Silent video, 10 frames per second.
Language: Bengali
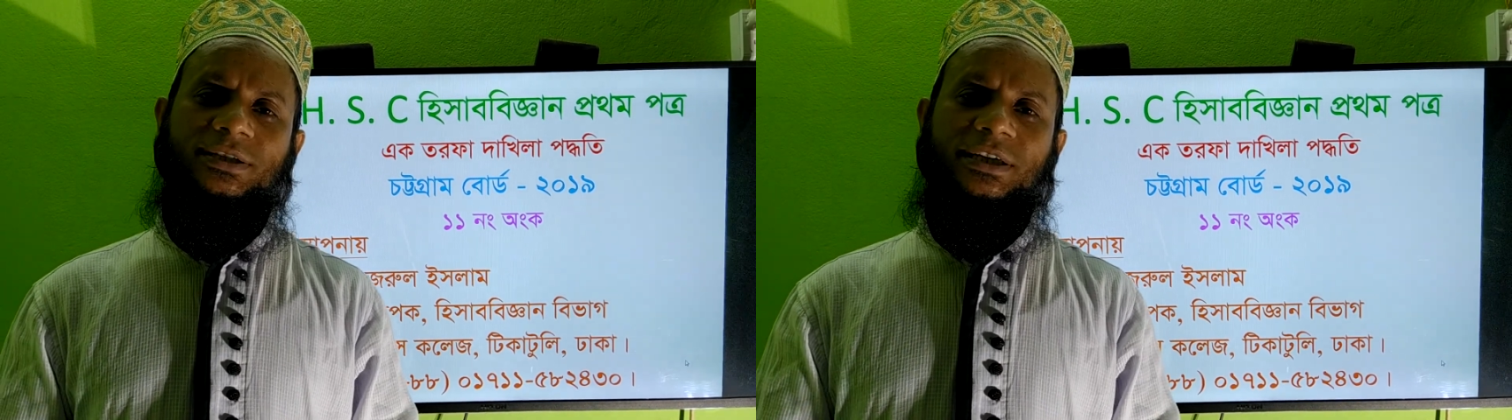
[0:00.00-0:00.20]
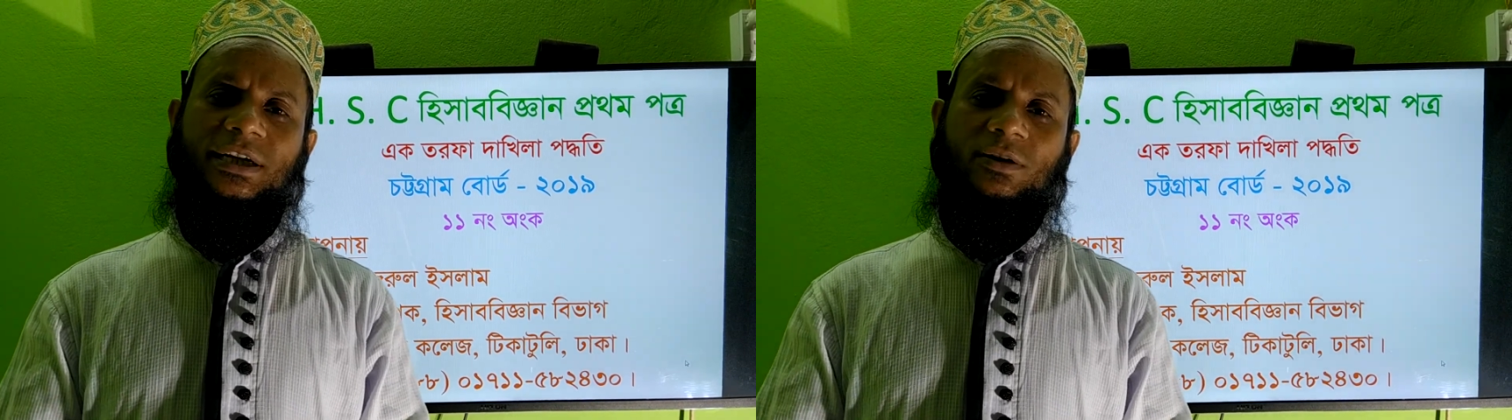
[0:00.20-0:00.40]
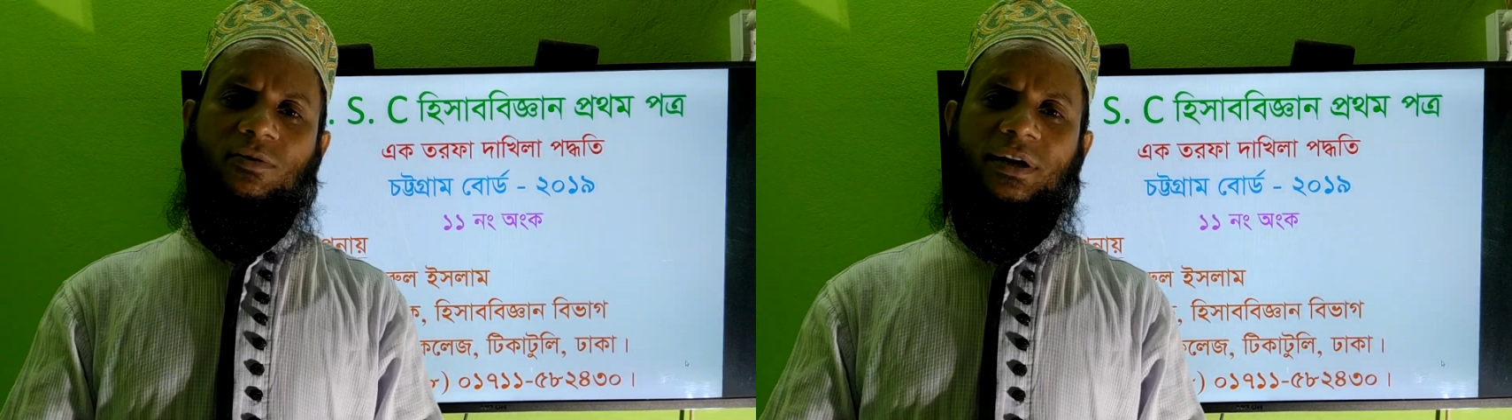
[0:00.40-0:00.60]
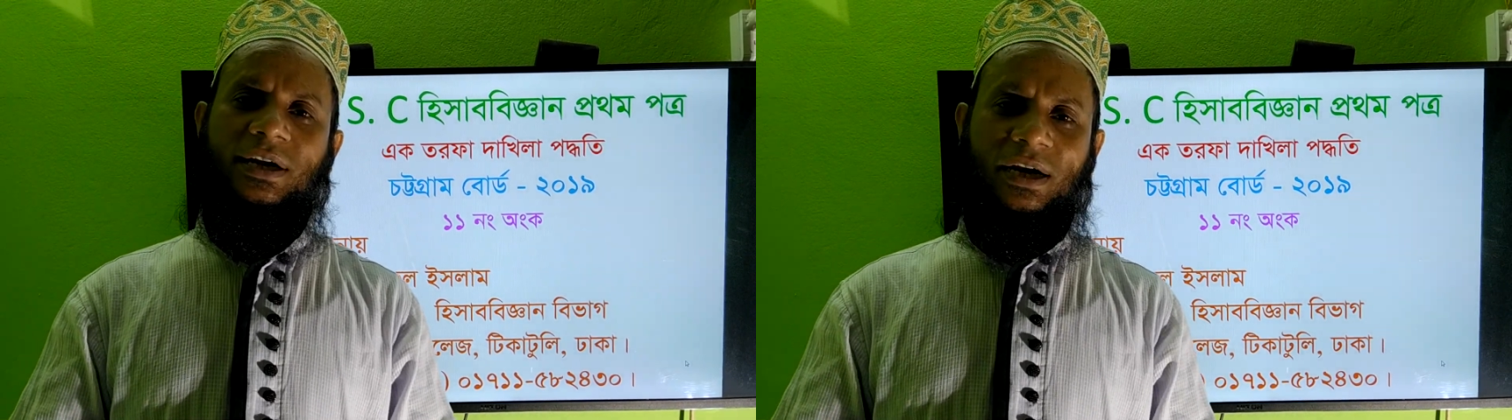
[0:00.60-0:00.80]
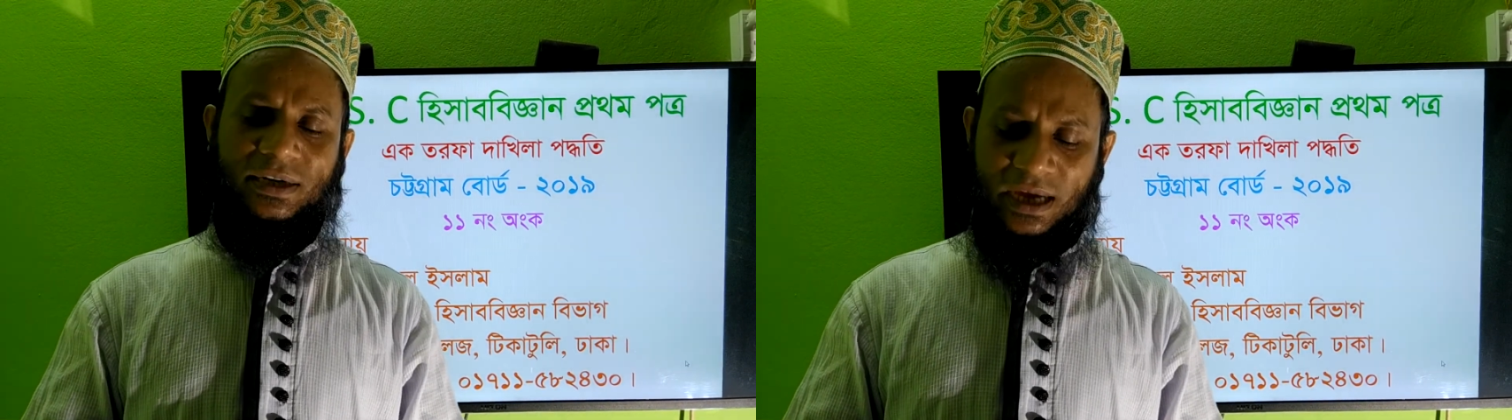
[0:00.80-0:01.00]
টিকাটলি
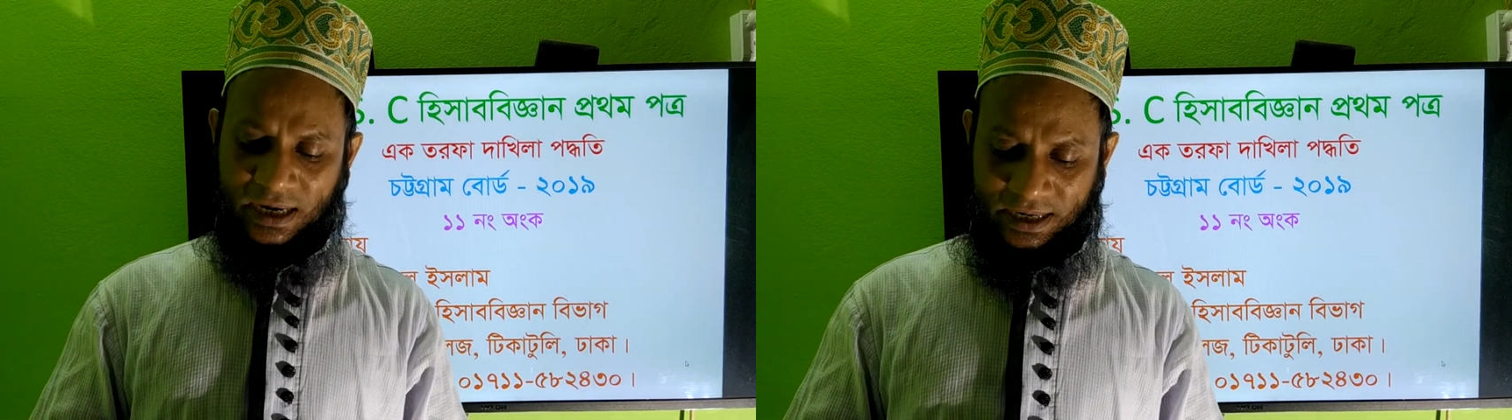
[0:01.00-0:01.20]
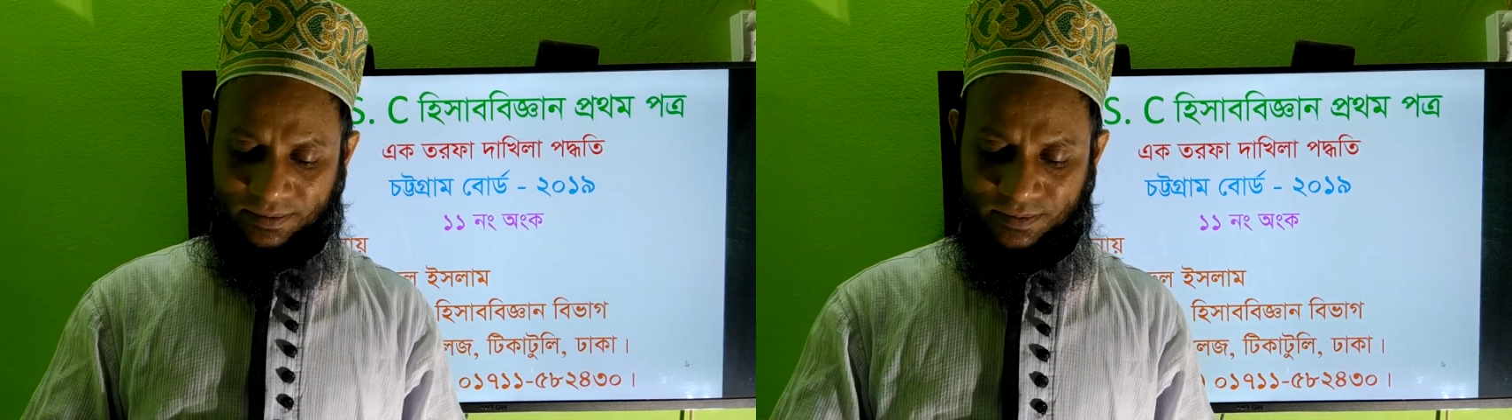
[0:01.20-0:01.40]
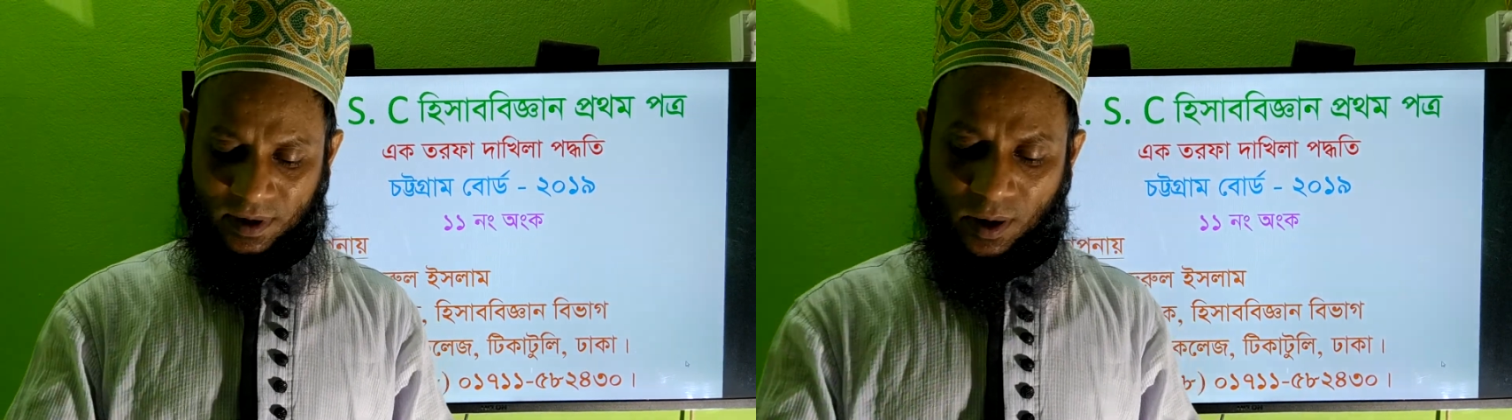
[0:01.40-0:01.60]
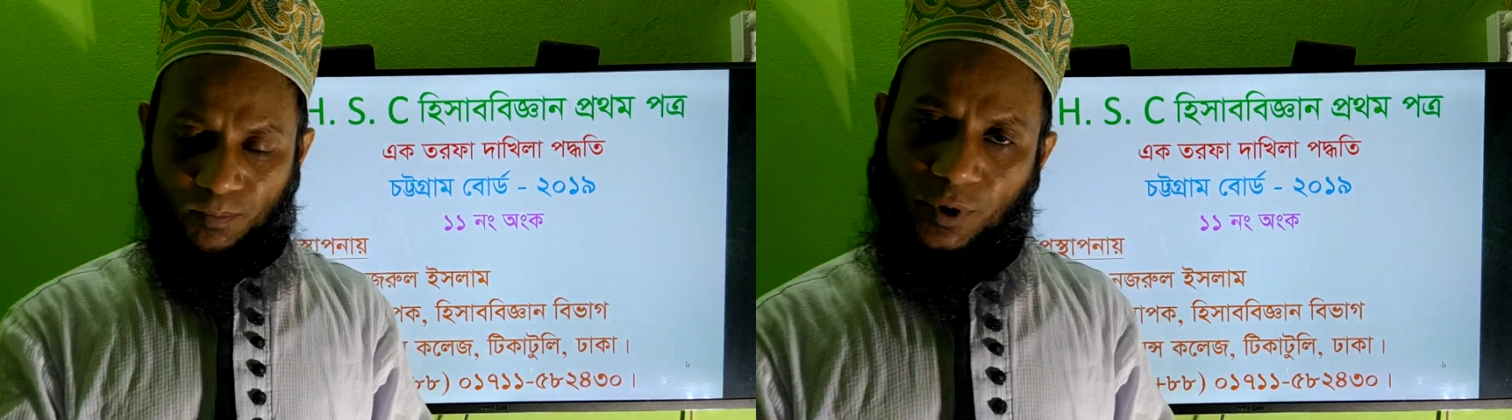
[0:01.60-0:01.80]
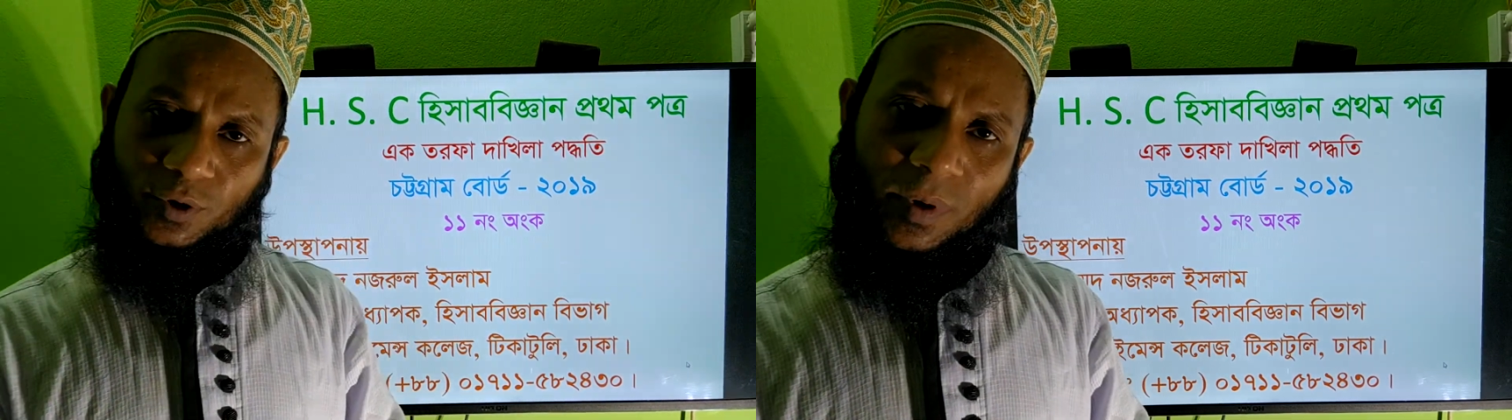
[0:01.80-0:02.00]
ঢাকা
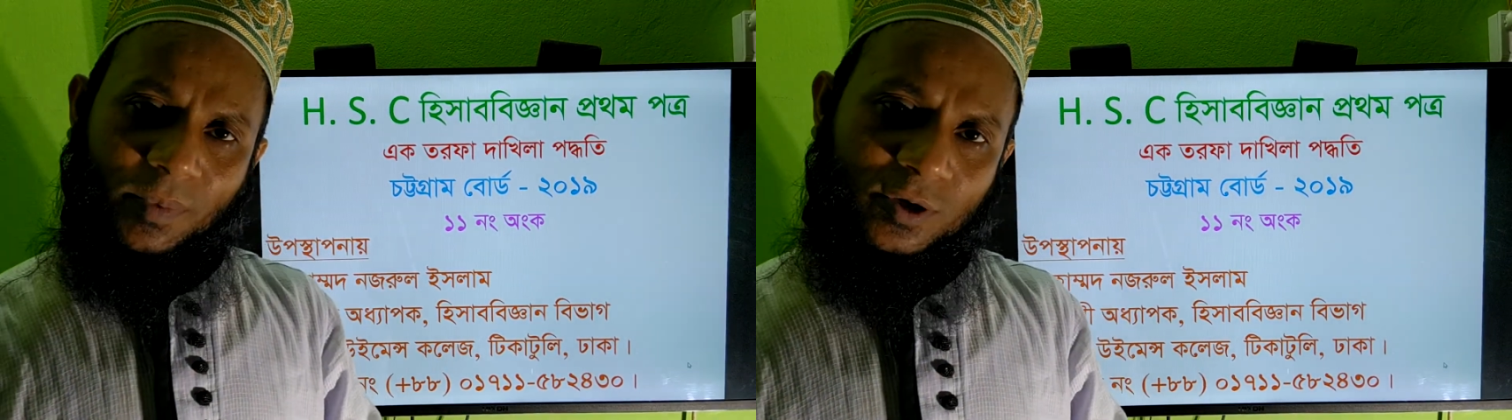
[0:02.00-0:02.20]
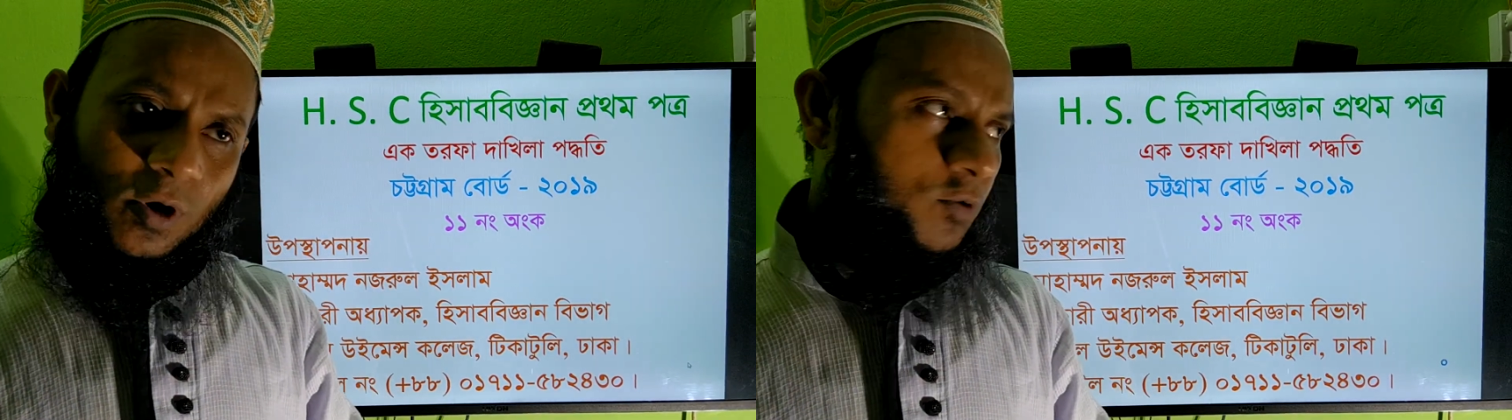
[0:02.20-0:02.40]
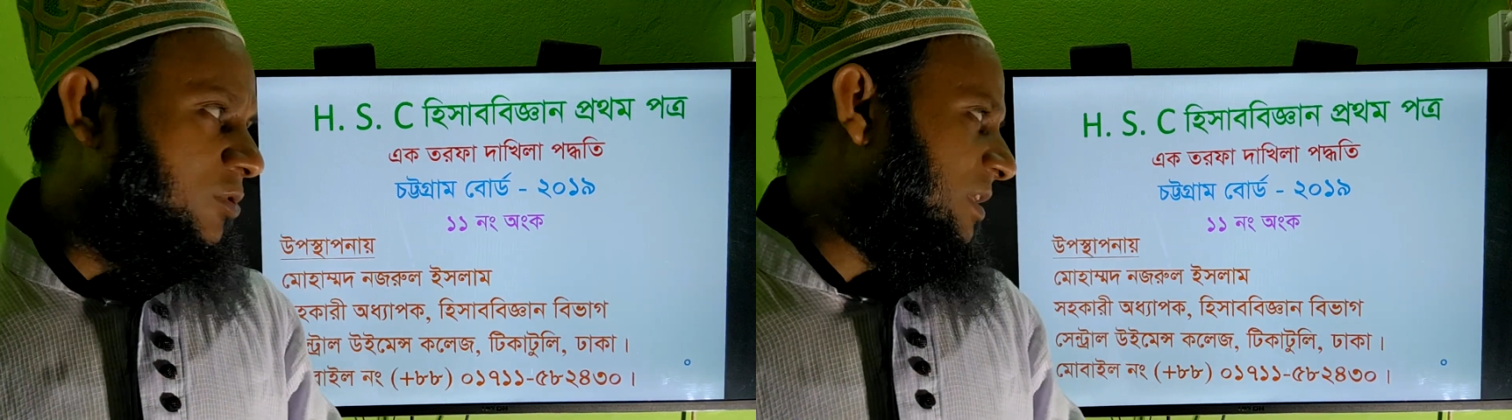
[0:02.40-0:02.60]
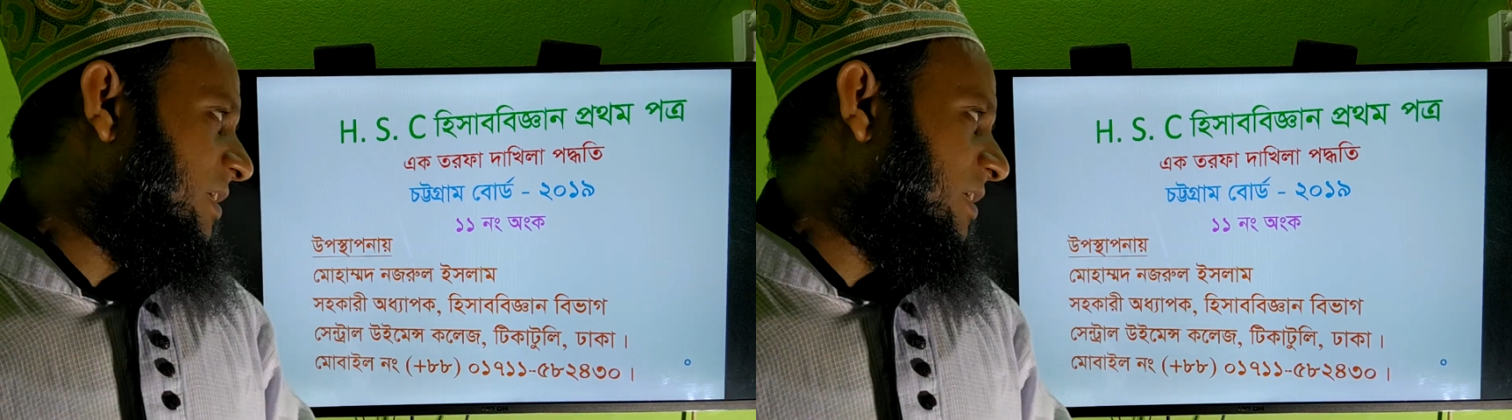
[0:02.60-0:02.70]
প্রথমে আমরা একটু অঙ্কটা